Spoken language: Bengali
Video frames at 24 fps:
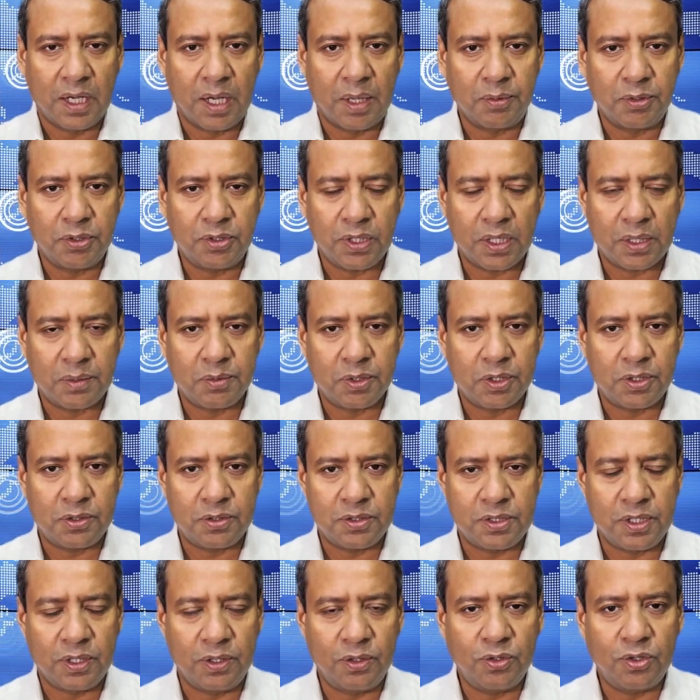আমি তো একমাত্র
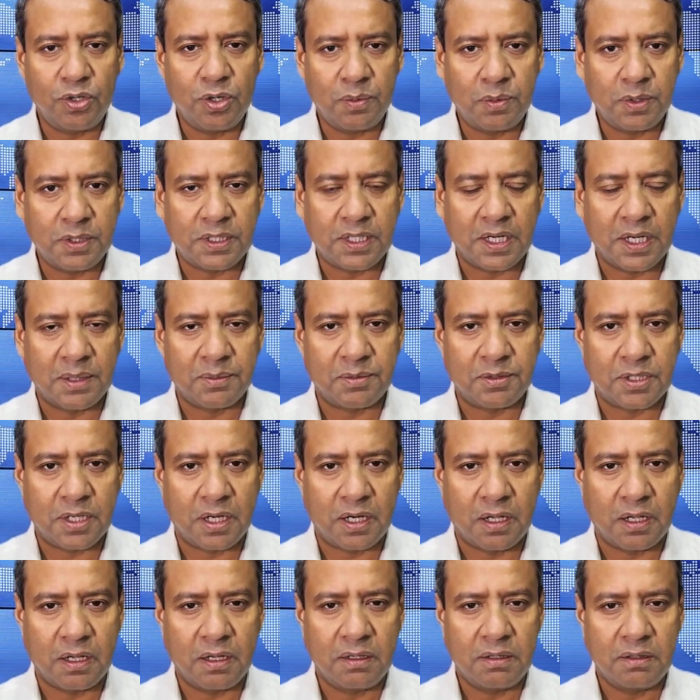জিল্লুর রহমান সাহেব
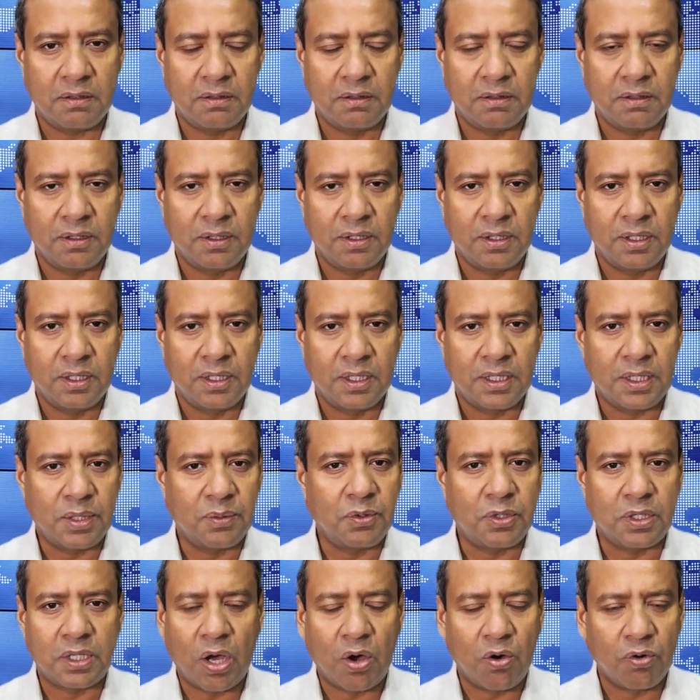ছাড়া
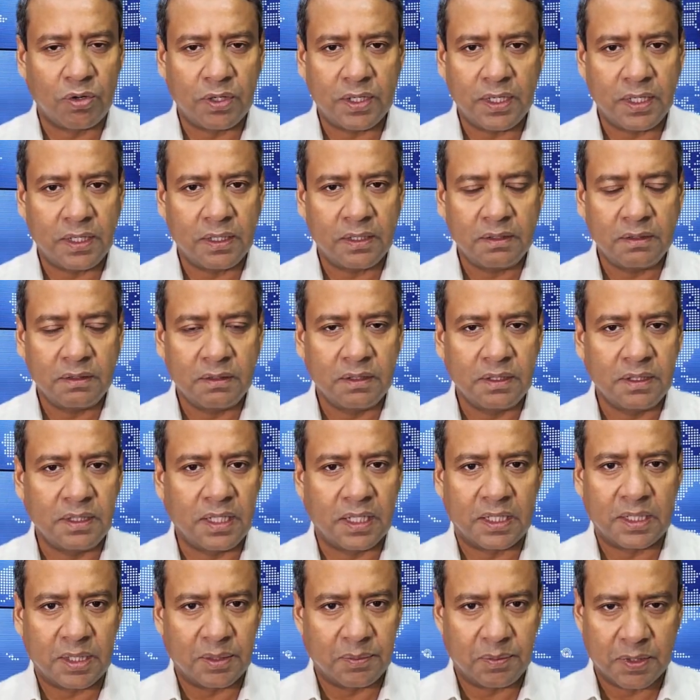তেমন কাউকে
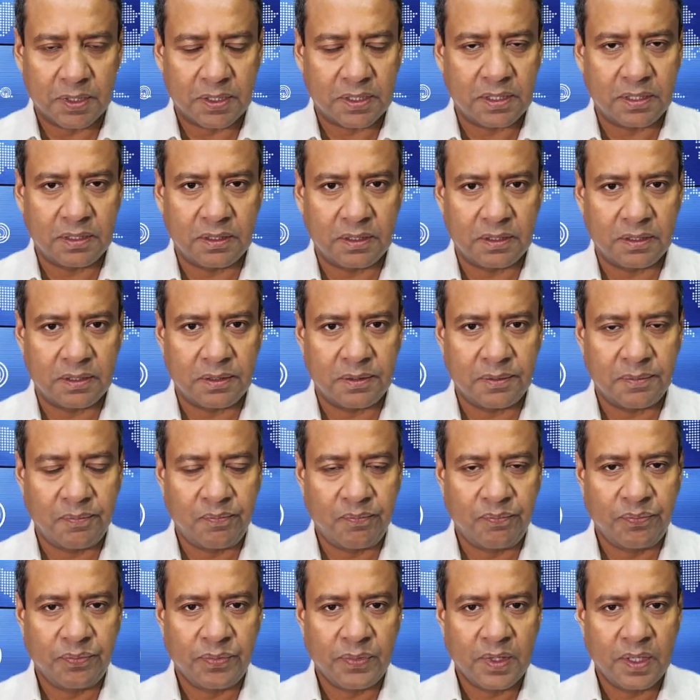দেখতে পাচ্ছি না
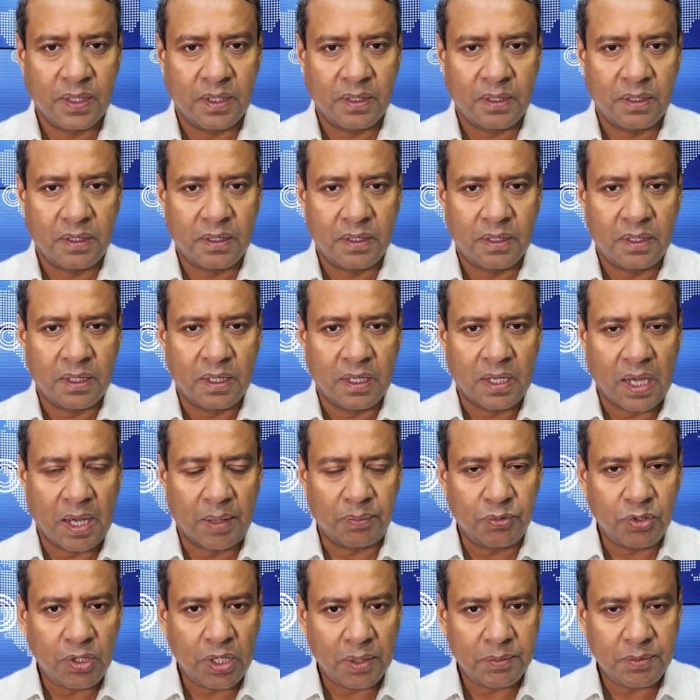
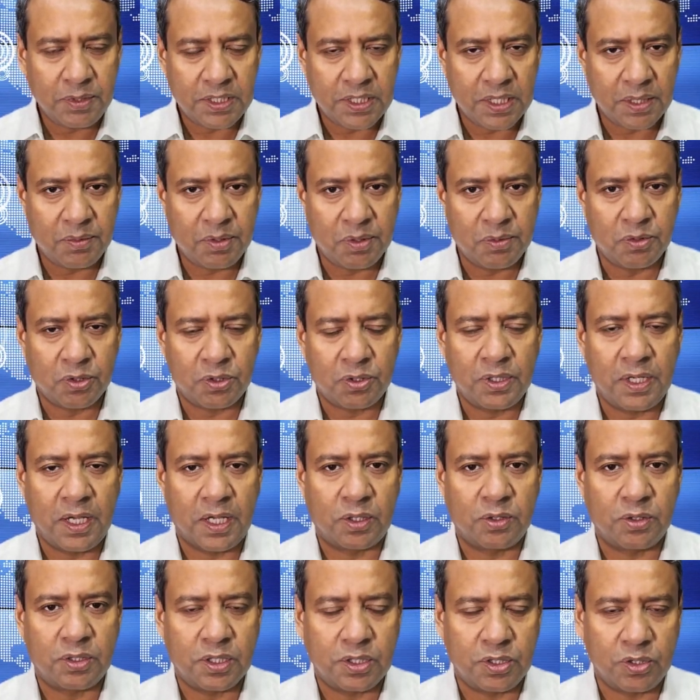আব্দুল হামিদ সাহেবের মতো
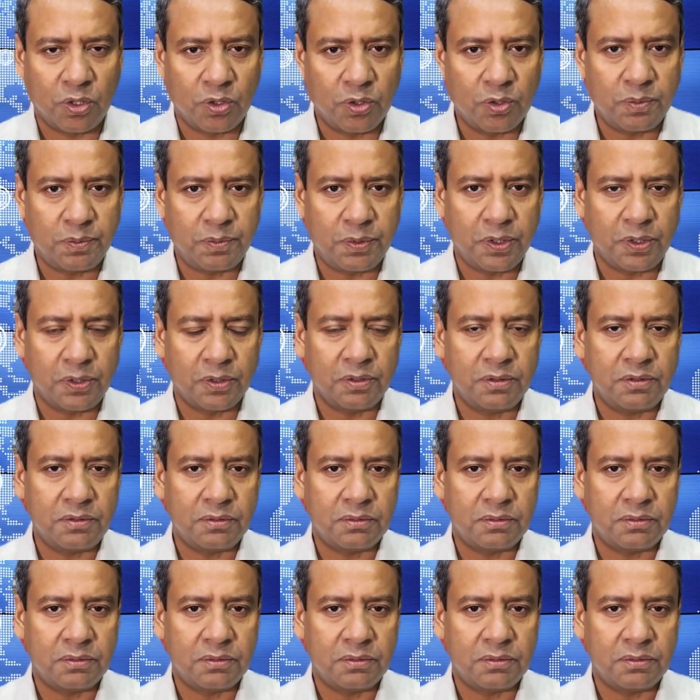এতটা জনপ্রিয়